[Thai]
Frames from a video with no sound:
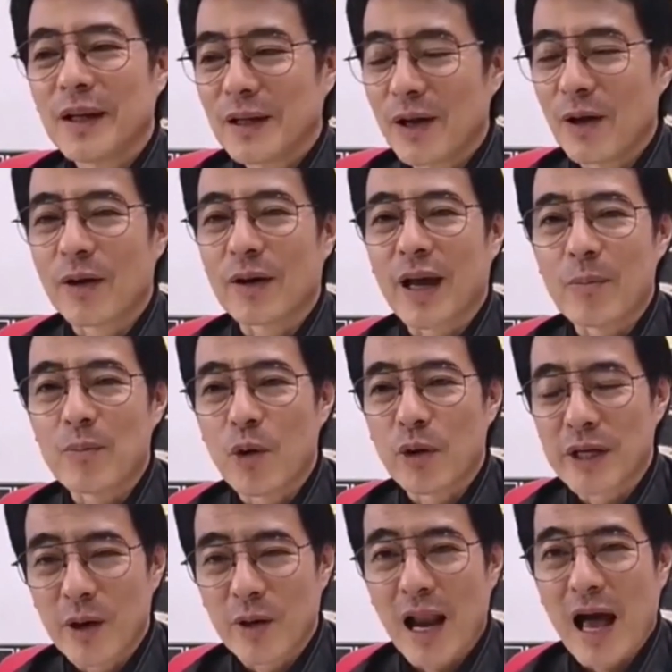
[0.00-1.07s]
แล้วเก็บพวก
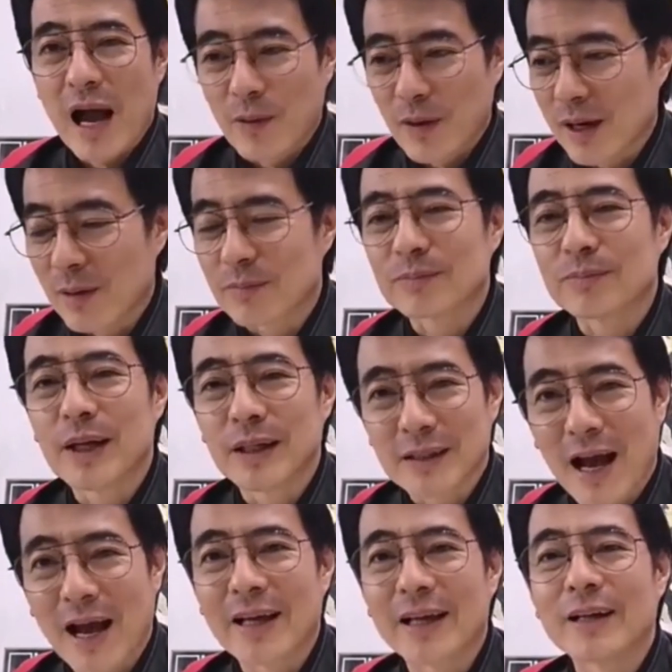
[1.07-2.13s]
เขี้ยวลากไว้กับเพื่อ
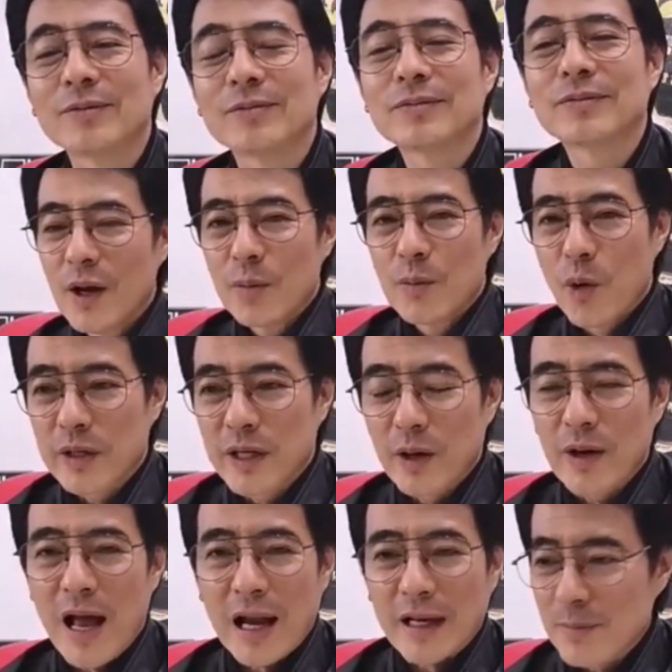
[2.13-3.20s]
ไทยครับพวกเขี้ย
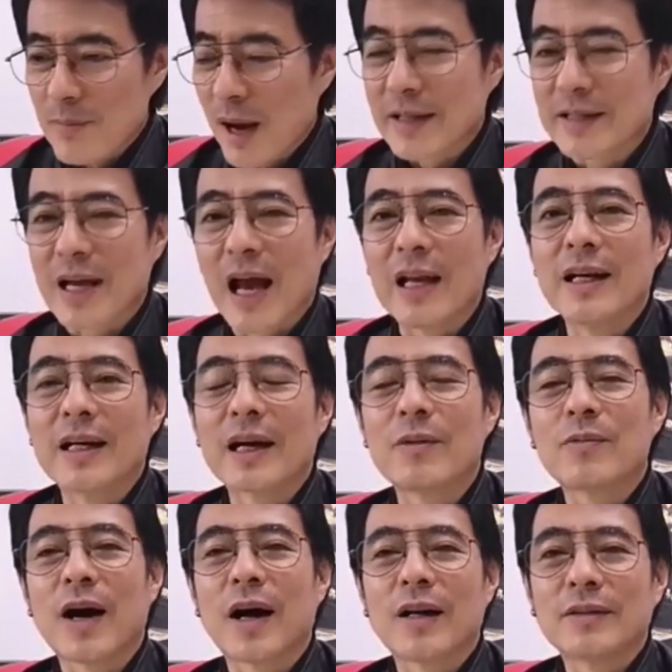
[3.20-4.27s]
วลากนี่มั่นใจเลยครับ
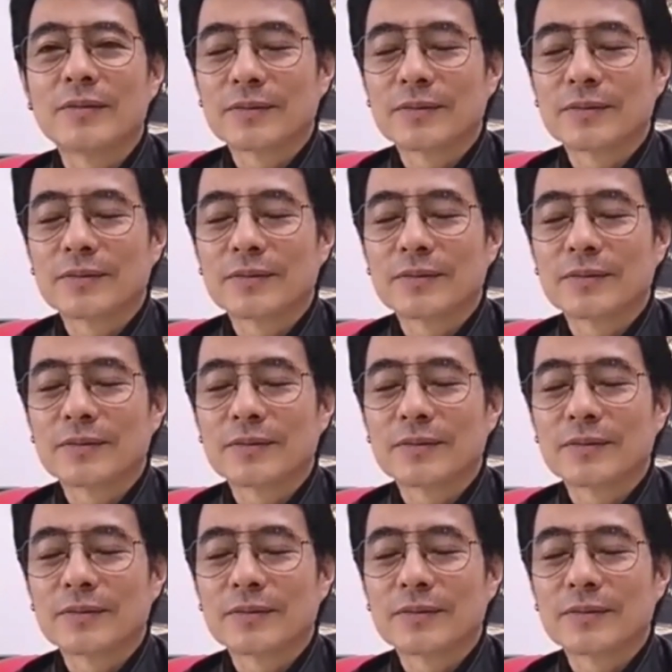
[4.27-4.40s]
ว่า